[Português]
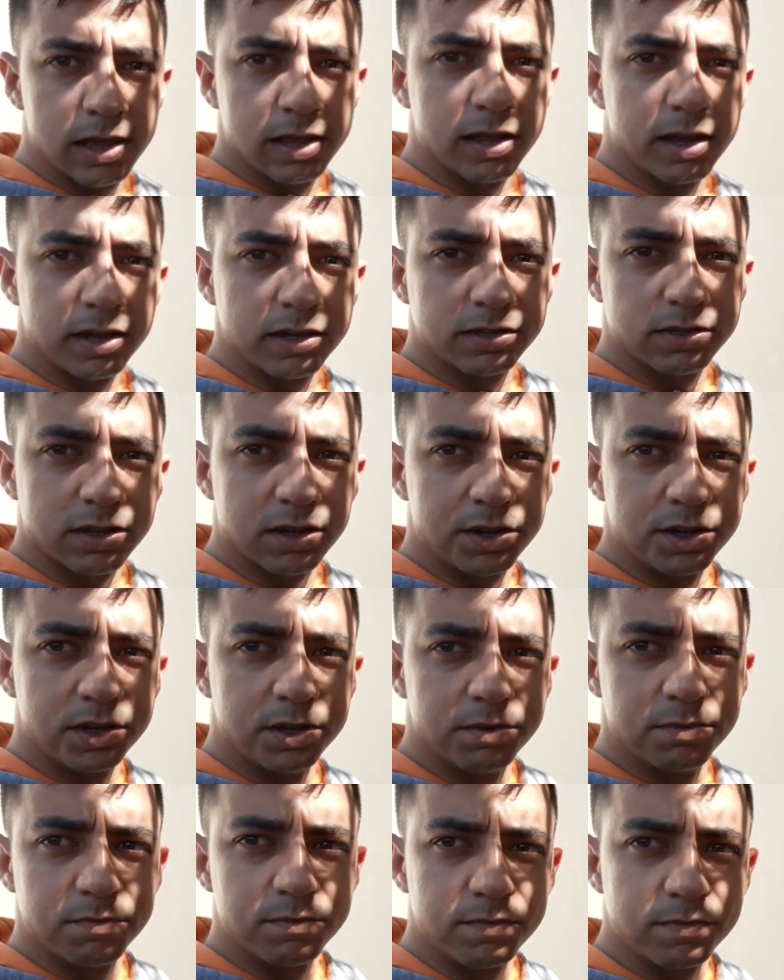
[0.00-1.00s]
É isso aí.
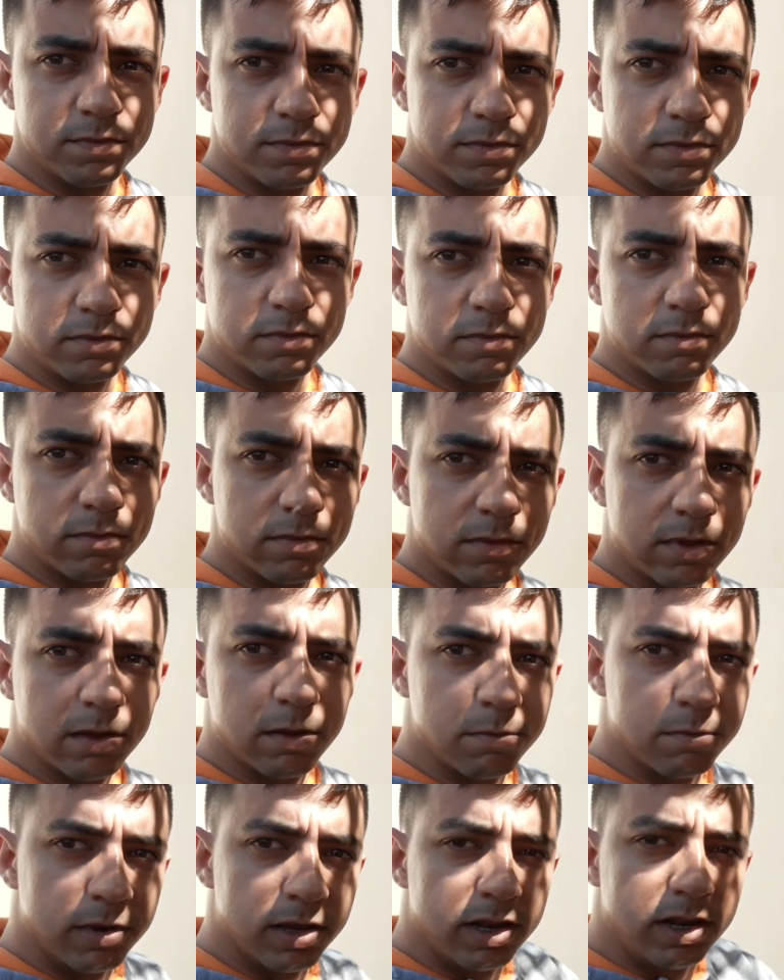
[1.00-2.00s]

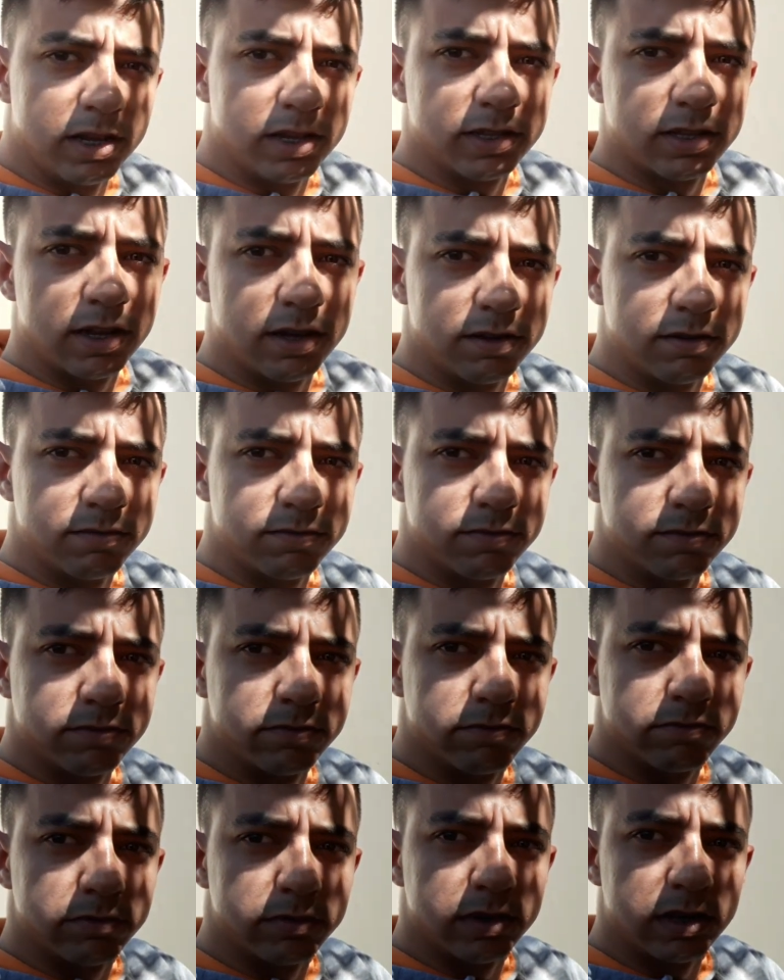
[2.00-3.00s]
Beleza?
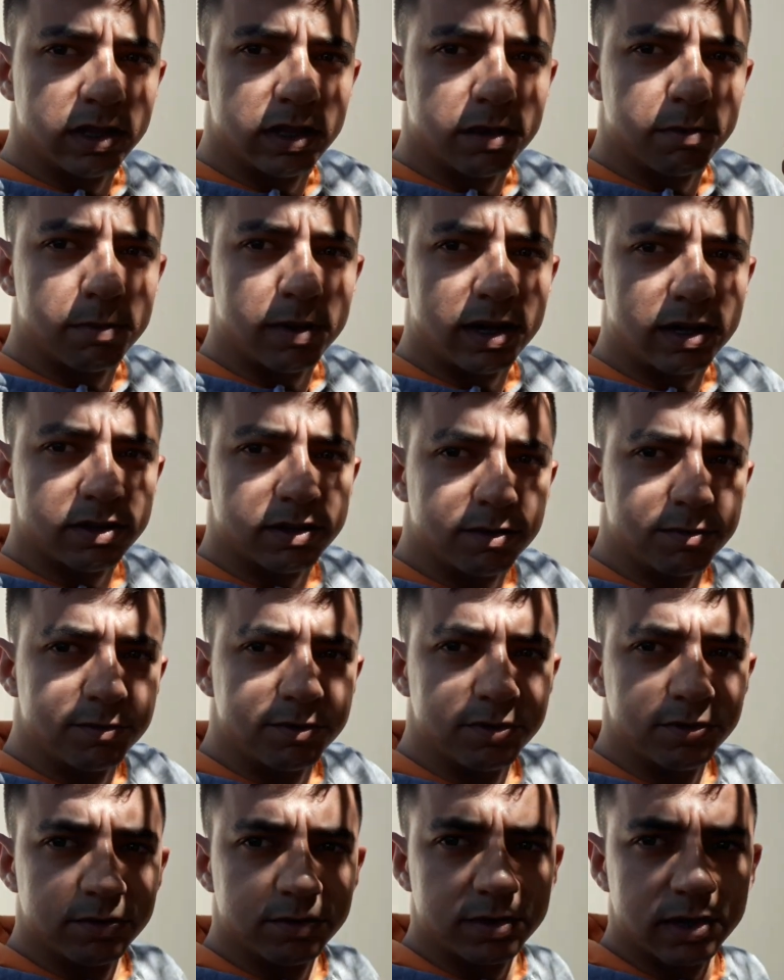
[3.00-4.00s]
Grande abraço, tamo
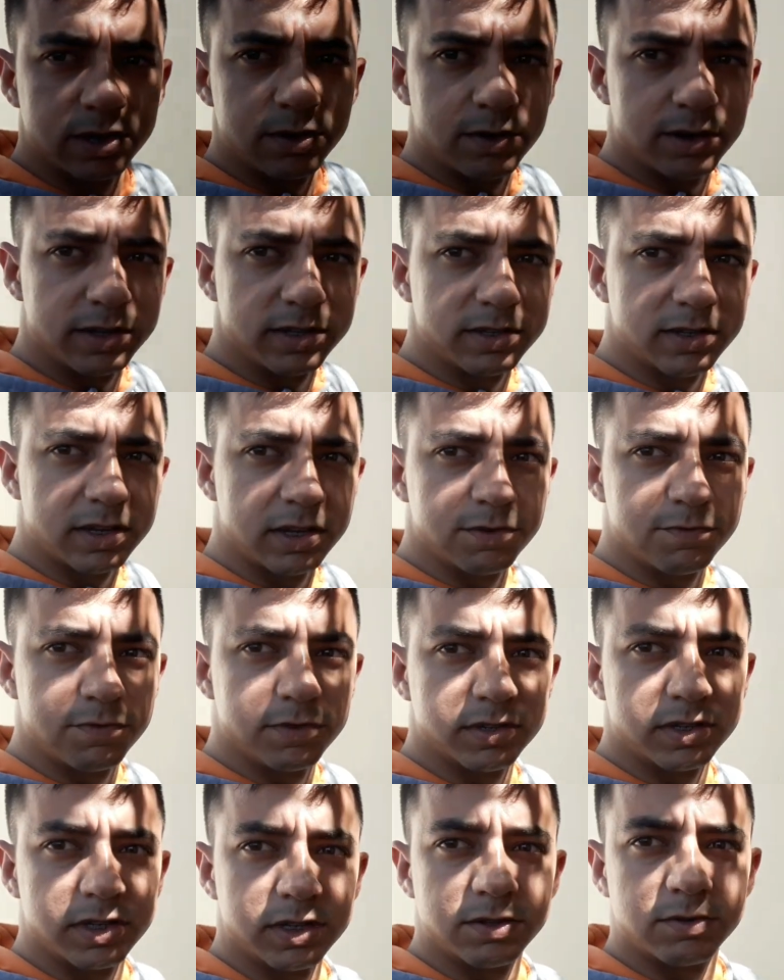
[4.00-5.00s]
junto, é nóis. Quem não for
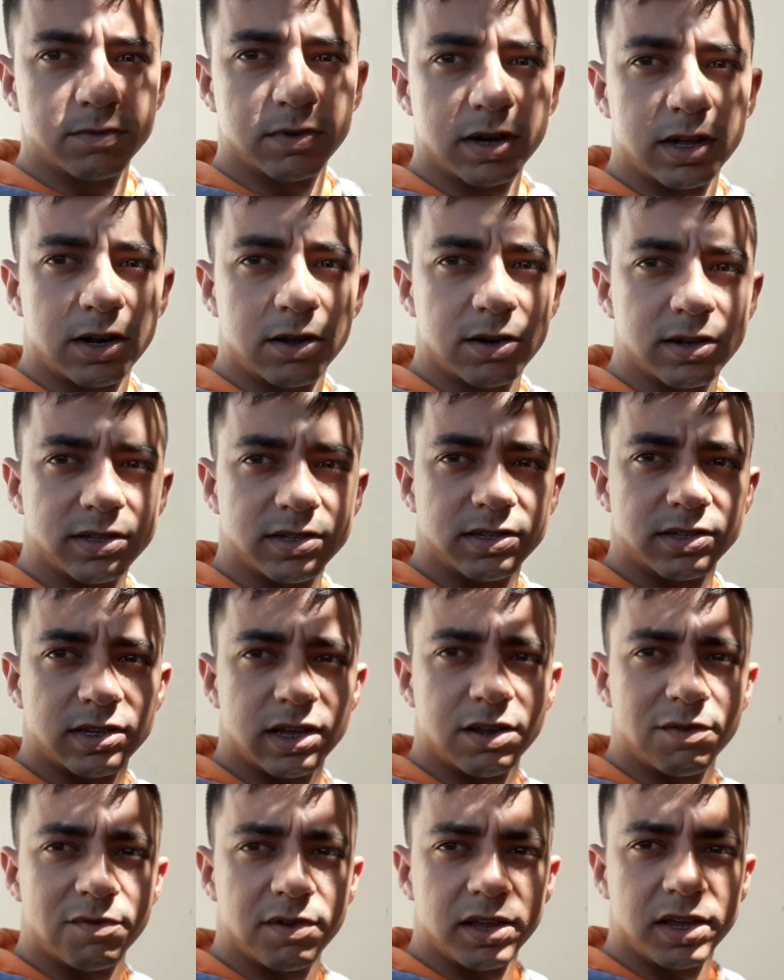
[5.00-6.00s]
inscrito no canal, já se
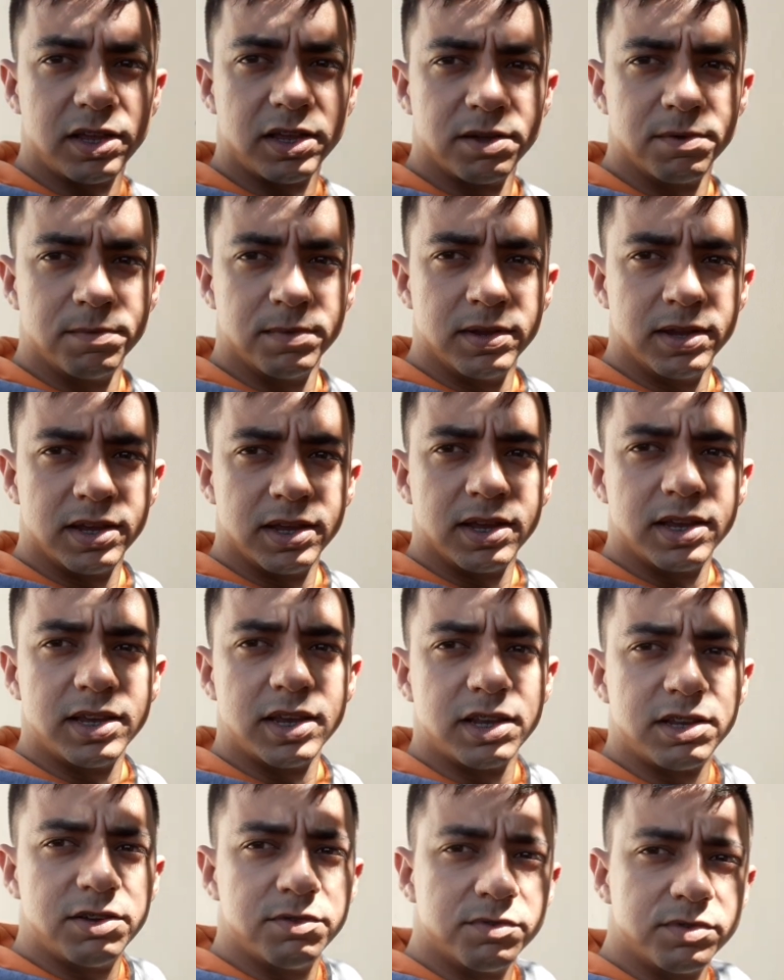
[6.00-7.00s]
inscreve aí. E
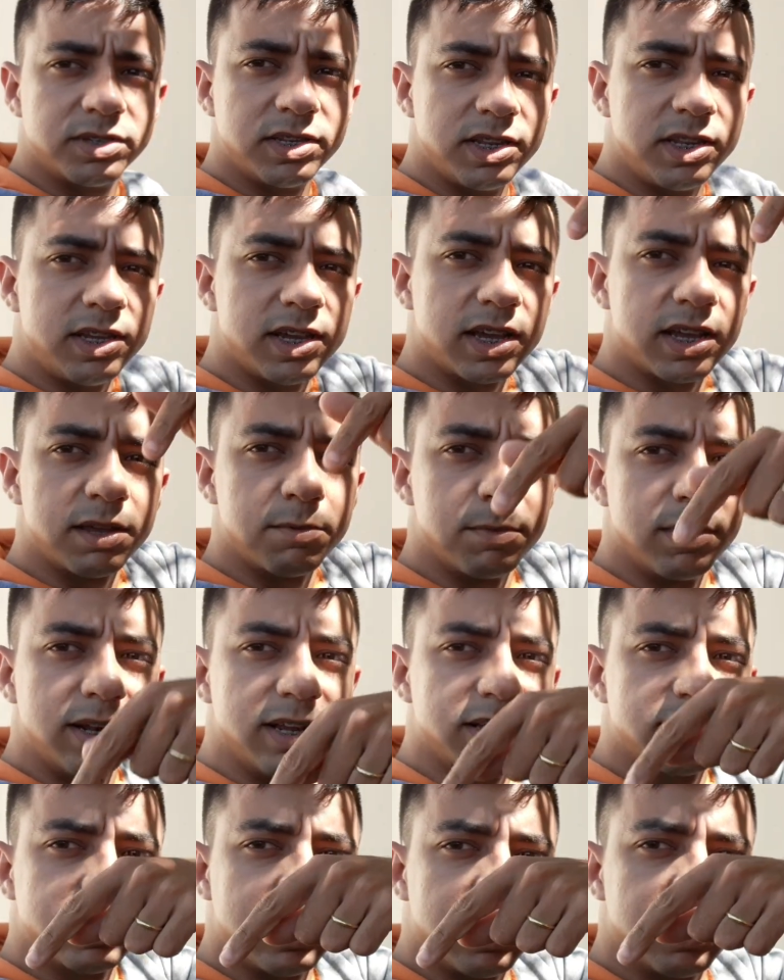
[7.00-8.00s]
ativa o sininho aqui,
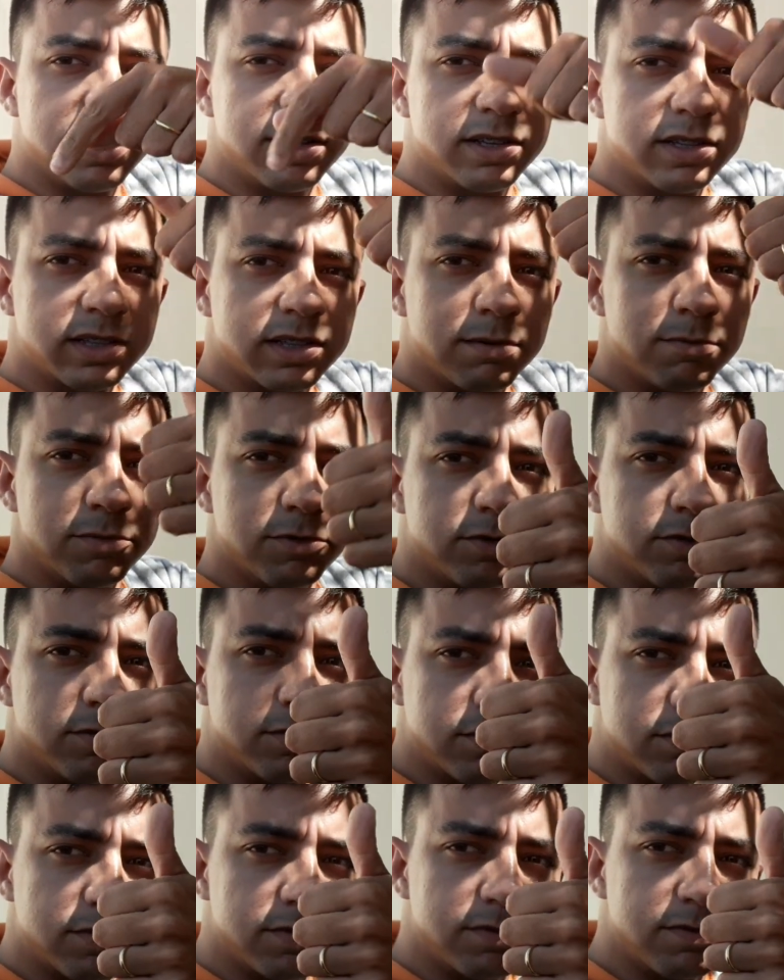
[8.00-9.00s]
beleza? Tamo junto.
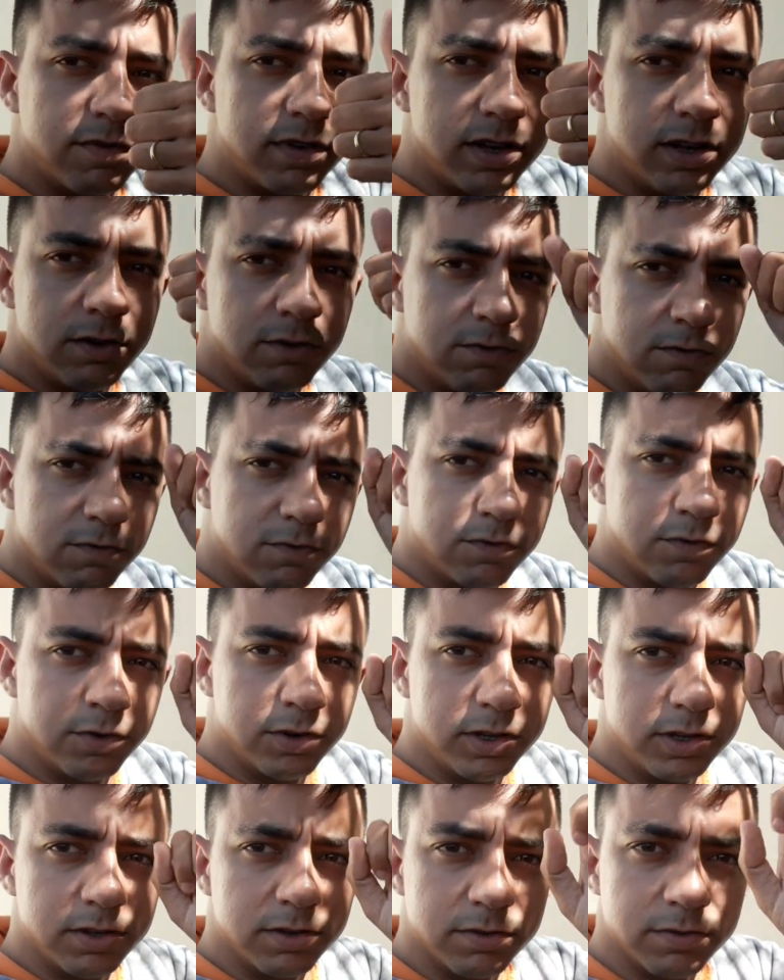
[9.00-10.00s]
Valeu,
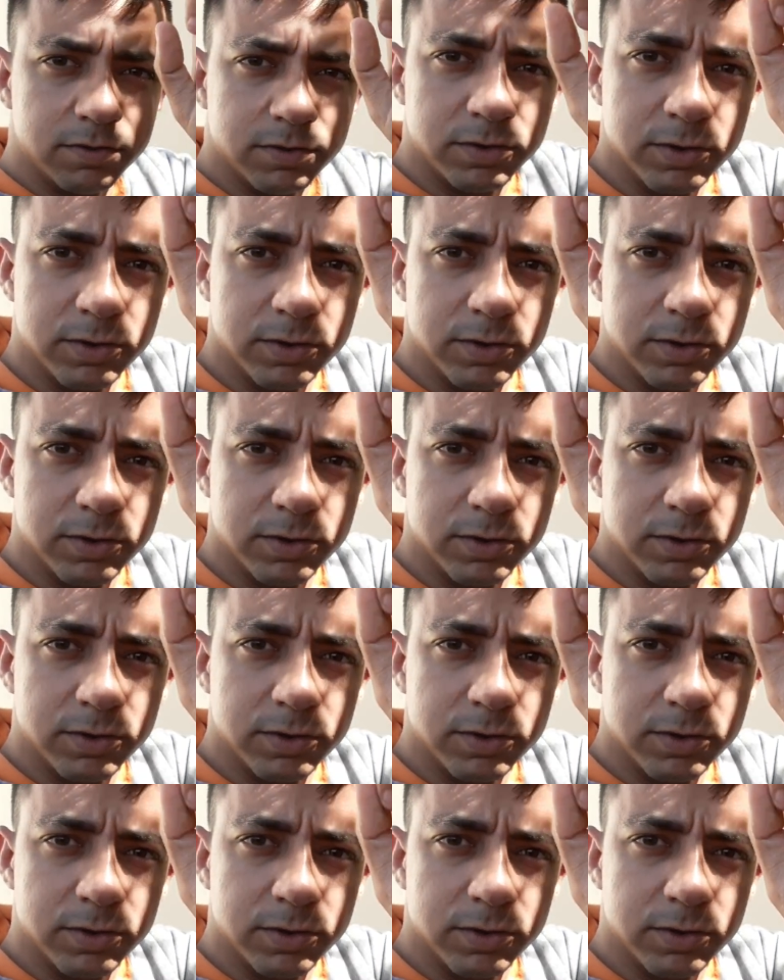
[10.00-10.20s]
fui.